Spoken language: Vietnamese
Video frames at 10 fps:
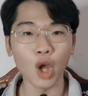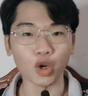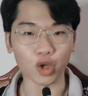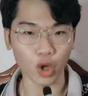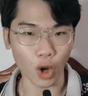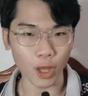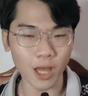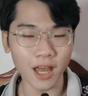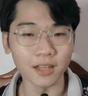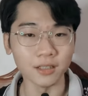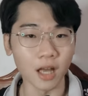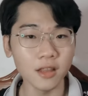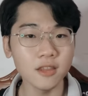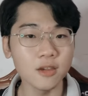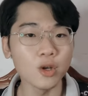Rồi, đến
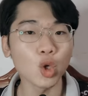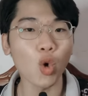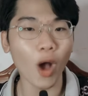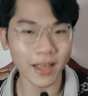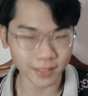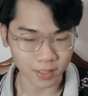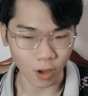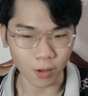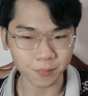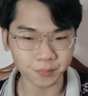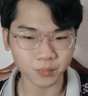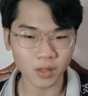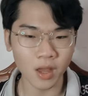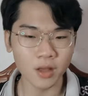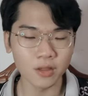chương khoan sọ.
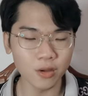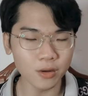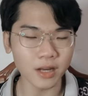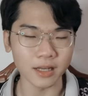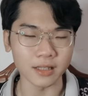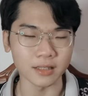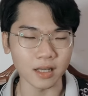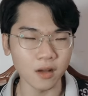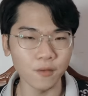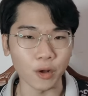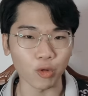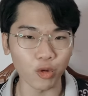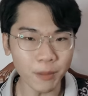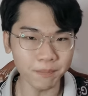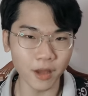Chương này thì sẽ có phần
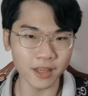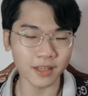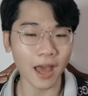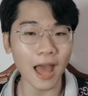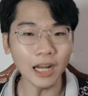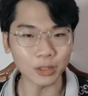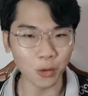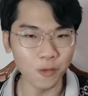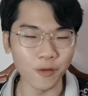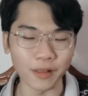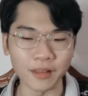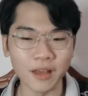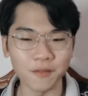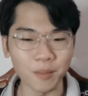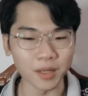creepy khá là thú vị,
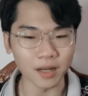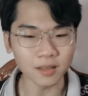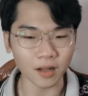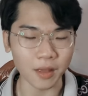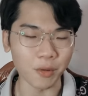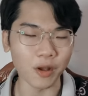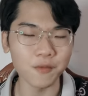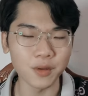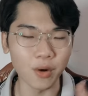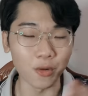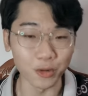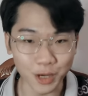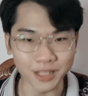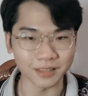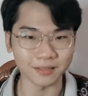và mình đã thực hiện một cái video
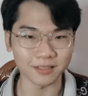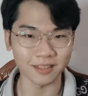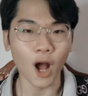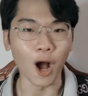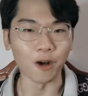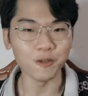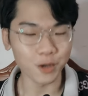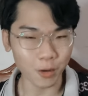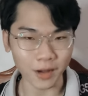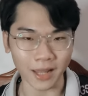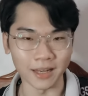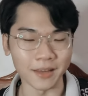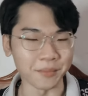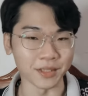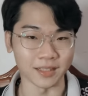riêng. Ở video này
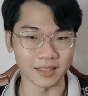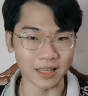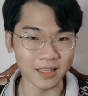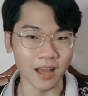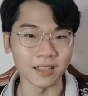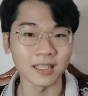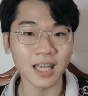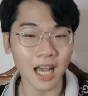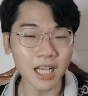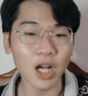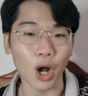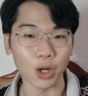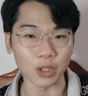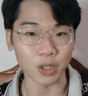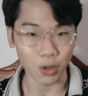thì mình sẽ kể ngắn gọn
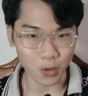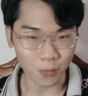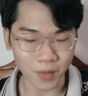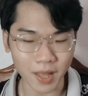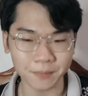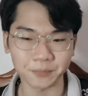nội dung ha.